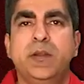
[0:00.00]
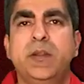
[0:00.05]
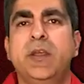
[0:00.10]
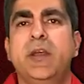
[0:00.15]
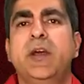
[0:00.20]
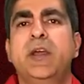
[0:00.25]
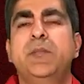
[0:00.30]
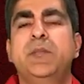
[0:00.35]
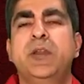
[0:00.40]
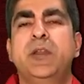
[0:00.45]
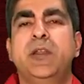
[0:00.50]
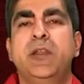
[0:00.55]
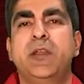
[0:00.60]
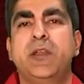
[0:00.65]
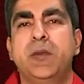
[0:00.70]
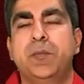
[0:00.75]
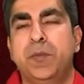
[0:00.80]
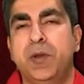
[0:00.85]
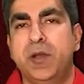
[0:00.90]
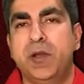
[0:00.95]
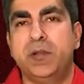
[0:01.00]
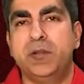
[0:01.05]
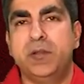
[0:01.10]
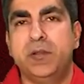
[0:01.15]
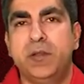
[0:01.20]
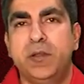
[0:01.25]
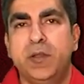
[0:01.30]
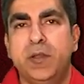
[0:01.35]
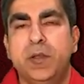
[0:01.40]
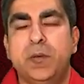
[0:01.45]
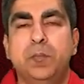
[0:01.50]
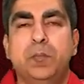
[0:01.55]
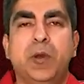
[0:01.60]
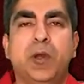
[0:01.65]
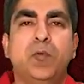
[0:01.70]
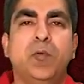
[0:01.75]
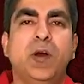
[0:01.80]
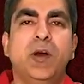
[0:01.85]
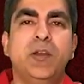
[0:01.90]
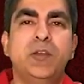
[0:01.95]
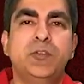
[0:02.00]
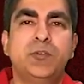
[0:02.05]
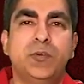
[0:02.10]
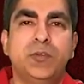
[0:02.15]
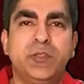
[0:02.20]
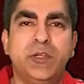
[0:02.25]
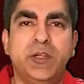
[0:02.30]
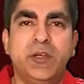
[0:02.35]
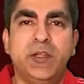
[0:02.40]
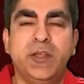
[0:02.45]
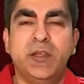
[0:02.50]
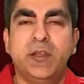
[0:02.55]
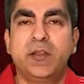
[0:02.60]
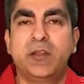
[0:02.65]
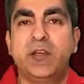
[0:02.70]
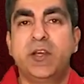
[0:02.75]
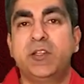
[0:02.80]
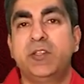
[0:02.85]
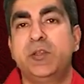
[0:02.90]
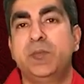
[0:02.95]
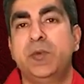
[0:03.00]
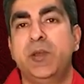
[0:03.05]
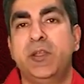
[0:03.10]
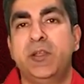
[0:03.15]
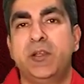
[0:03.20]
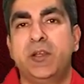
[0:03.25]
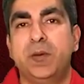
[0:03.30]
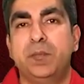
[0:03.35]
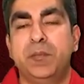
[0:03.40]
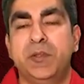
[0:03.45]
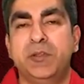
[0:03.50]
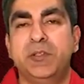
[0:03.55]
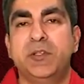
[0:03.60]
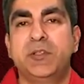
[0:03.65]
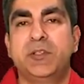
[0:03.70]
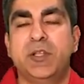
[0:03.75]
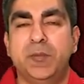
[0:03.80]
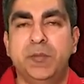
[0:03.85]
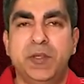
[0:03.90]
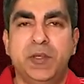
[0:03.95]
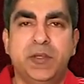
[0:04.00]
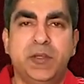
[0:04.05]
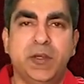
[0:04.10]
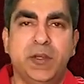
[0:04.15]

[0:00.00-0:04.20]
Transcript: रिहाई मिलने के बाद भगवान चौधरी ने गादी माई का मंदिर तामीर